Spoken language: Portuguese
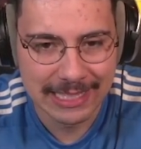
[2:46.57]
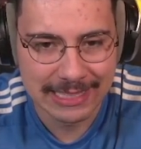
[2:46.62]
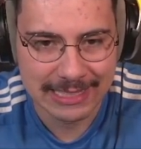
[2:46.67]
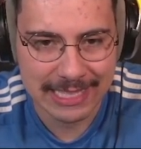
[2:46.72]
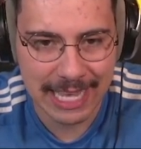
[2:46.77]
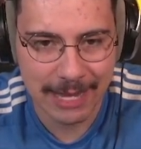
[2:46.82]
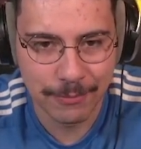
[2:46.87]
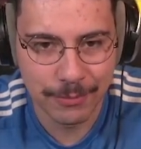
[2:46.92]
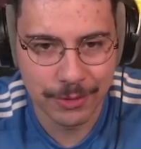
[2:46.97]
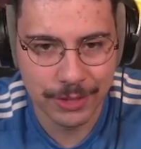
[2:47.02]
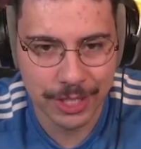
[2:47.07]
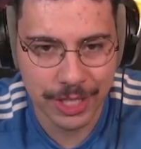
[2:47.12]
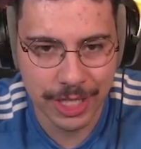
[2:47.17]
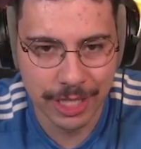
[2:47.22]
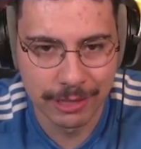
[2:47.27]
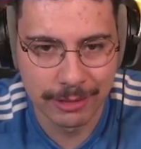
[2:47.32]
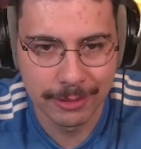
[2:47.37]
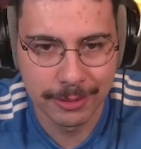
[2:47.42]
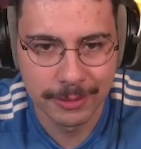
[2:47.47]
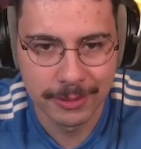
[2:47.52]
Tá
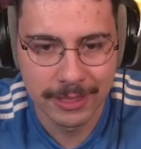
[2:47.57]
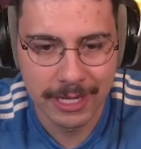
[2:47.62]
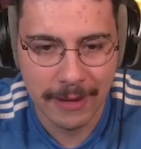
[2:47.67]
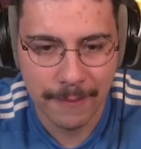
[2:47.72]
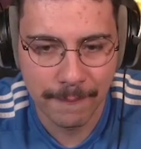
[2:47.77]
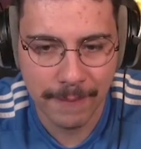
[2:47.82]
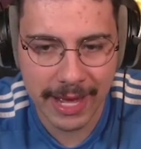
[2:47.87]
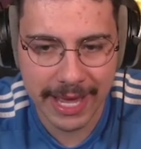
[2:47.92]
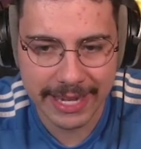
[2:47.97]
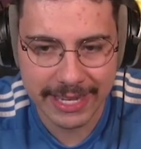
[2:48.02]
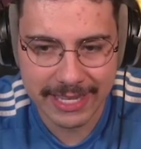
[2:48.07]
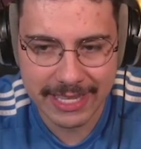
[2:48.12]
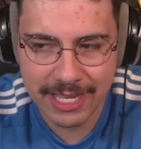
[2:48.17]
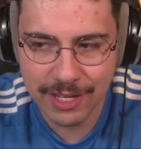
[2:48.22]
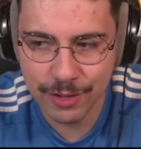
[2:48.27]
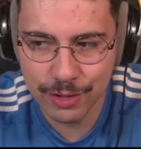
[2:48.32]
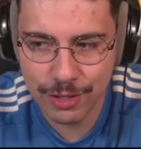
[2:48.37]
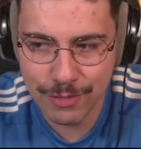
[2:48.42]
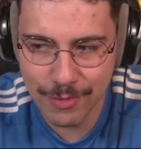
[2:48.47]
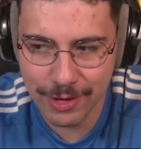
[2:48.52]
bonito.
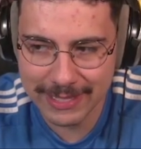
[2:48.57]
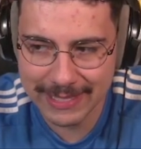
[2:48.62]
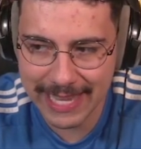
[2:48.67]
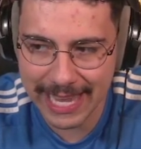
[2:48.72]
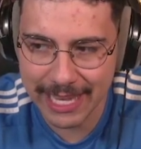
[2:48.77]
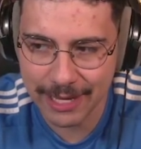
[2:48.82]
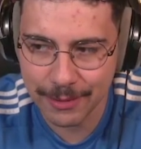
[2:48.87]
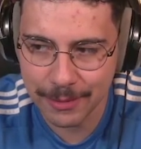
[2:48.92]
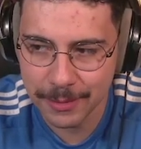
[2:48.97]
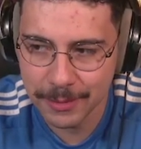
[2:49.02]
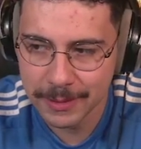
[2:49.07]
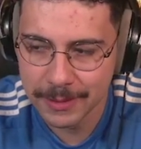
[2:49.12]
Marquinhos no mosaico.